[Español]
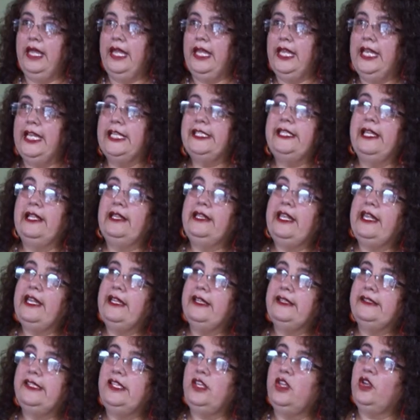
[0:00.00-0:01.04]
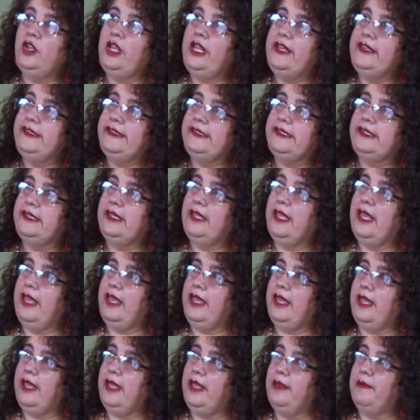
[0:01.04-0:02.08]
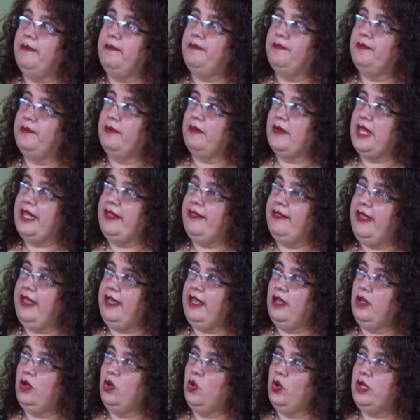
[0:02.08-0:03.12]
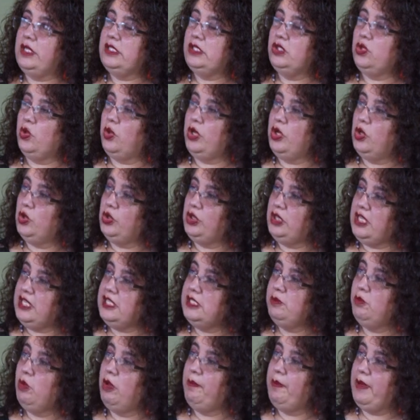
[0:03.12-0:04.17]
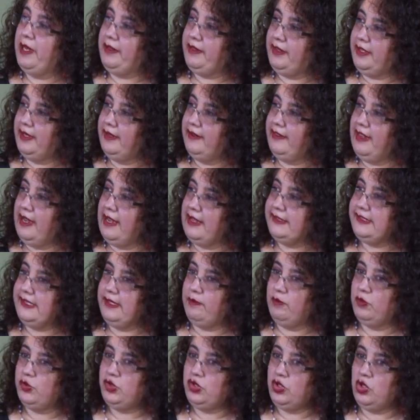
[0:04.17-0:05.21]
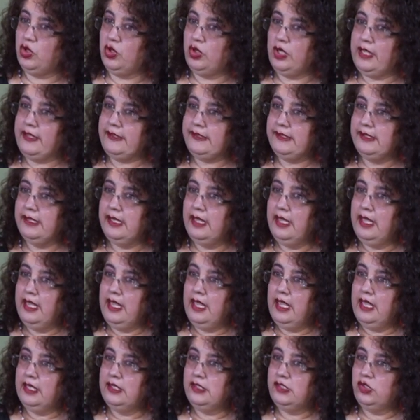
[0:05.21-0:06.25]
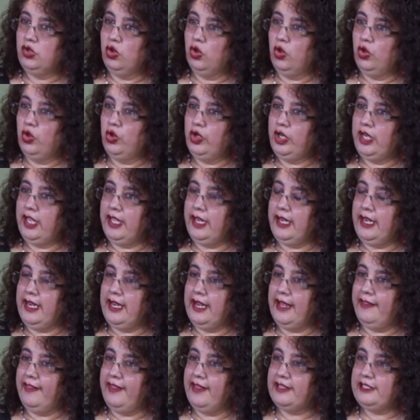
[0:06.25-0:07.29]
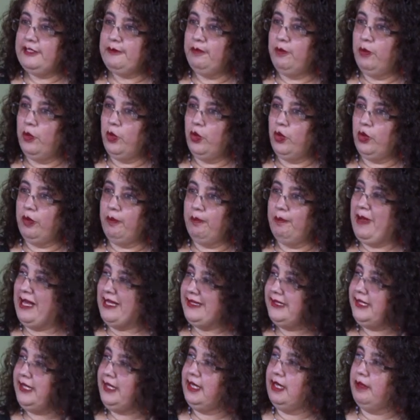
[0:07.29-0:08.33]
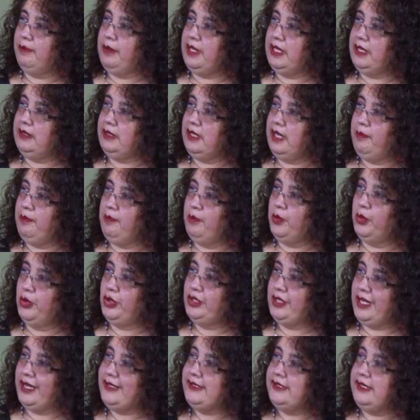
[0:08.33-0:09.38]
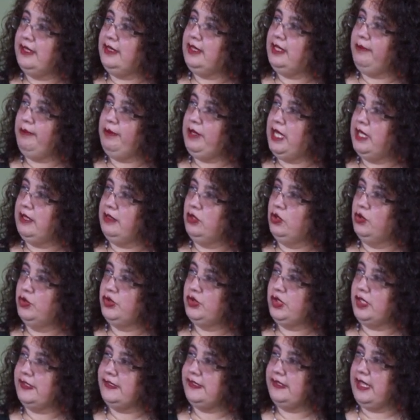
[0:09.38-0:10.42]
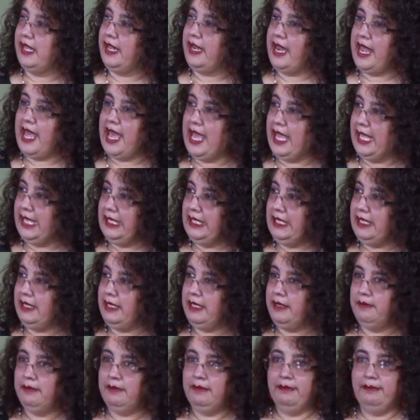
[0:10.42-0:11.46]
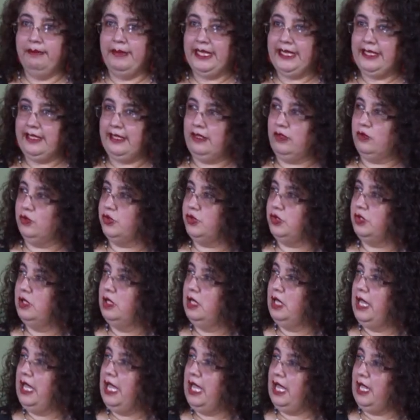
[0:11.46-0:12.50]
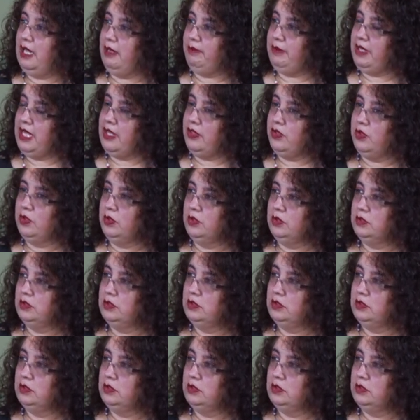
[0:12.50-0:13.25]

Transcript: Eh, las alteraciones em, de nuestro erotismo a partir de las emociones son generadas por básicamente por tres sentimientos que están ahí metidos. El miedo,